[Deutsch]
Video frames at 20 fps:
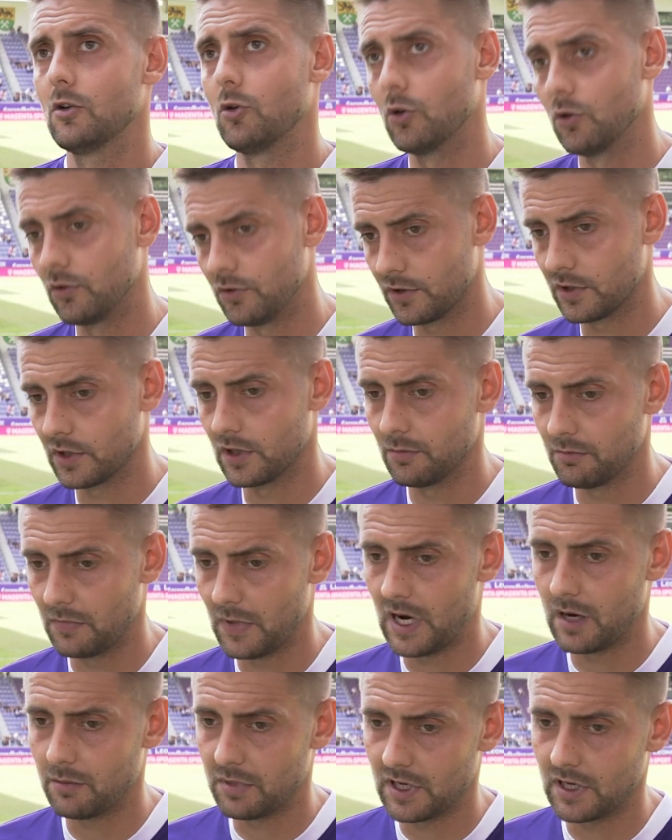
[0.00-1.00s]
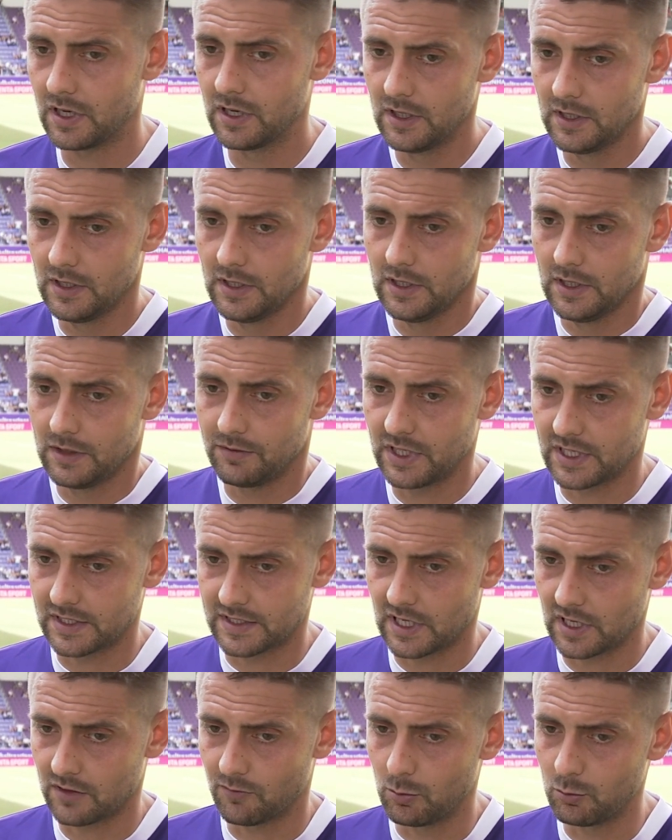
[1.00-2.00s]
Und, ähm, aber wie
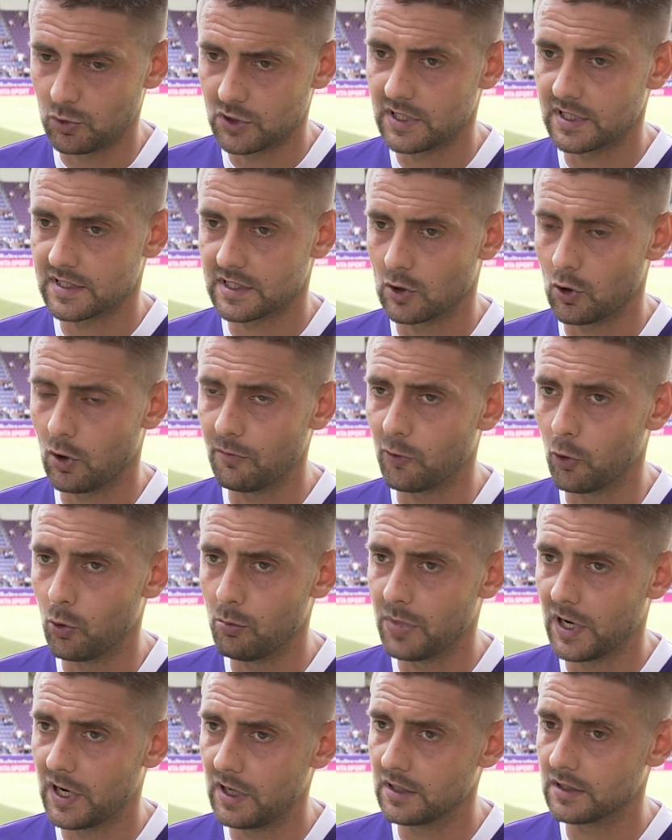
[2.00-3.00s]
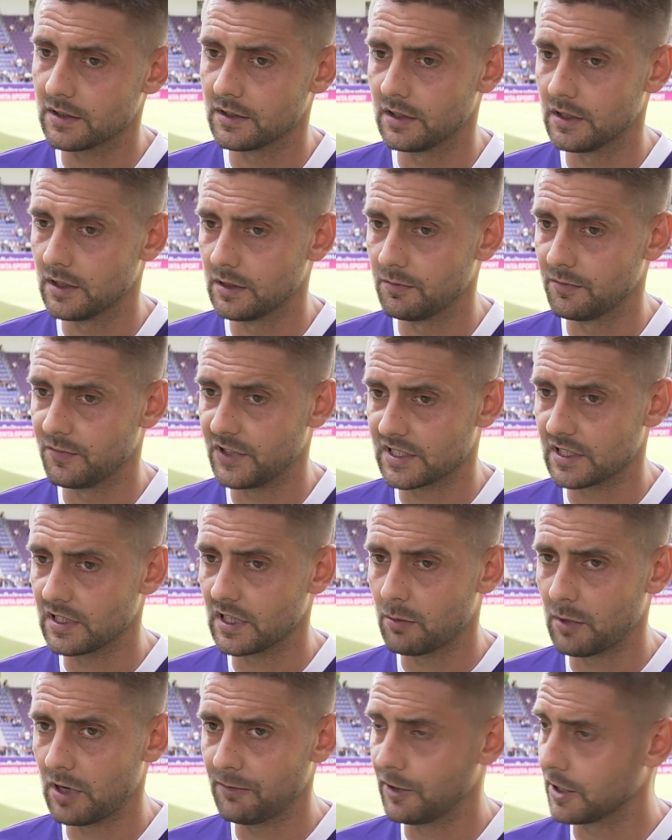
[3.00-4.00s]
gesagt, wir müssen jetzt den Kopf oben behalten. Ähm, wir
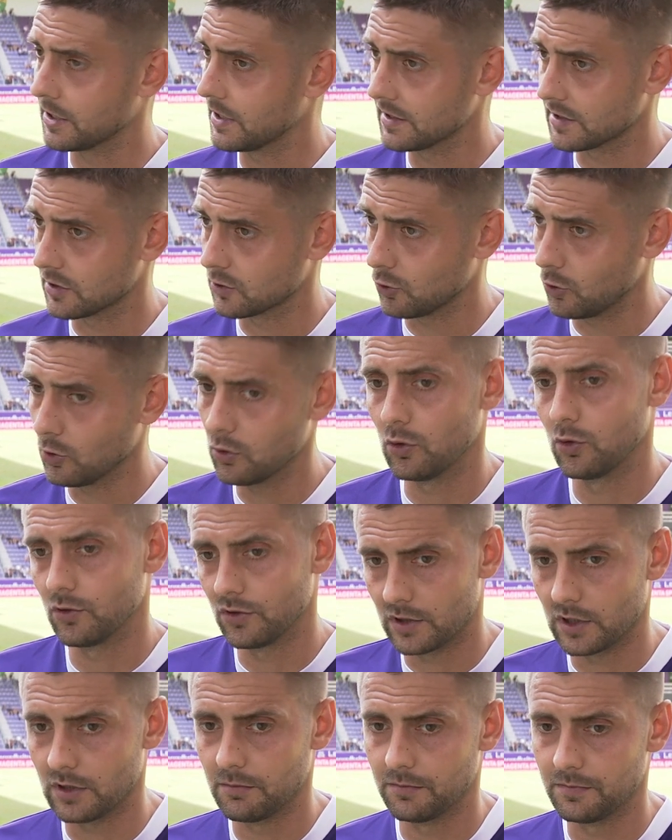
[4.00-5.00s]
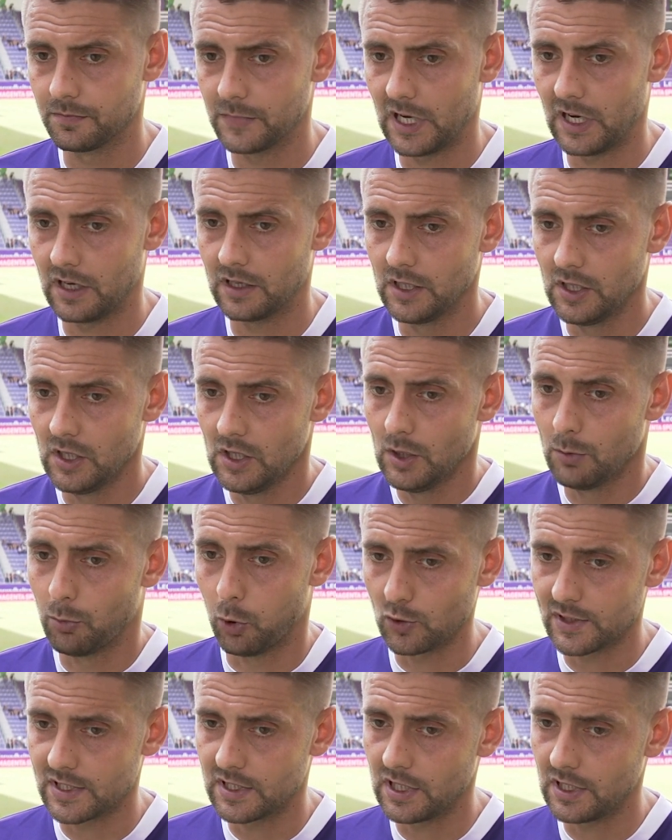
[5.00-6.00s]
sind am Anfang der Saison und ähm, ja,
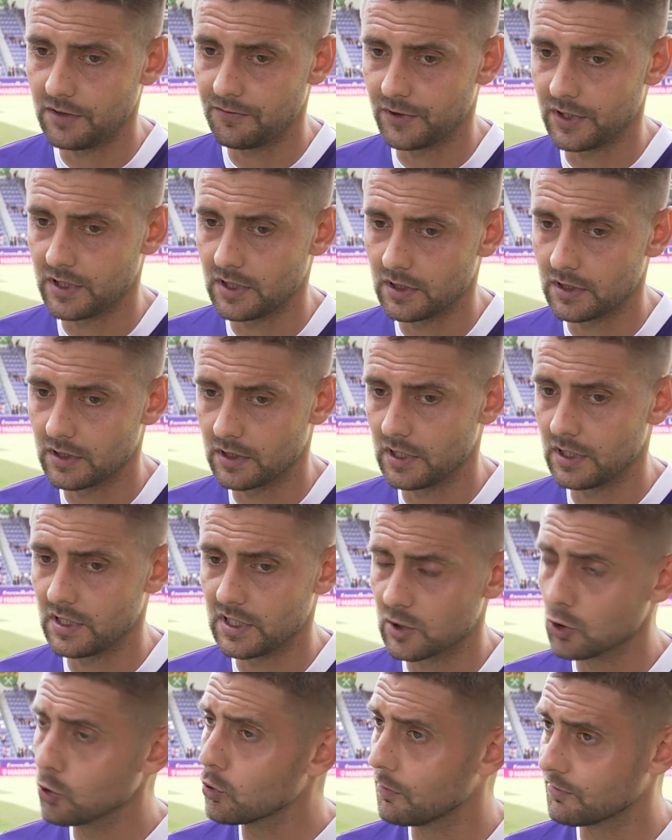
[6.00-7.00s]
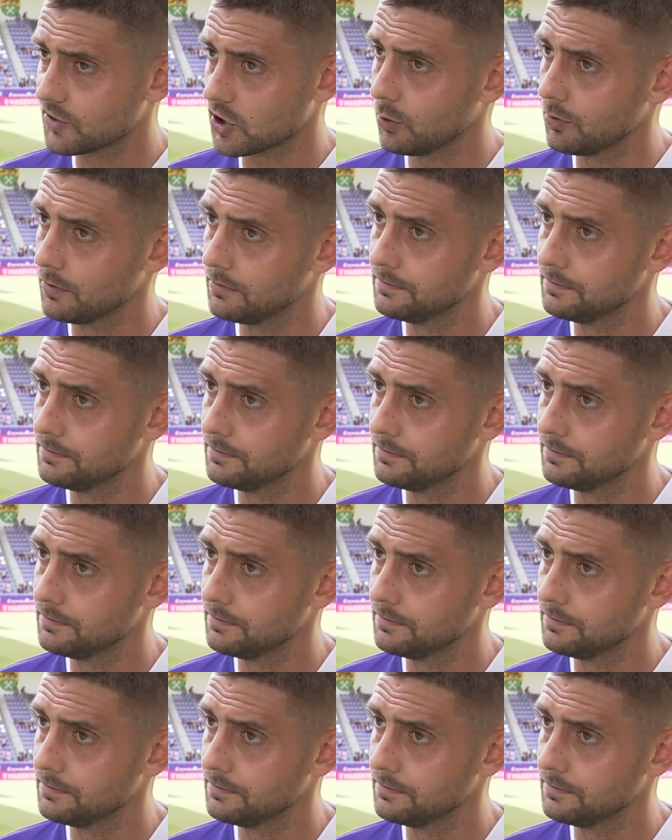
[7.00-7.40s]
positiv in, in die Zukunft schauen.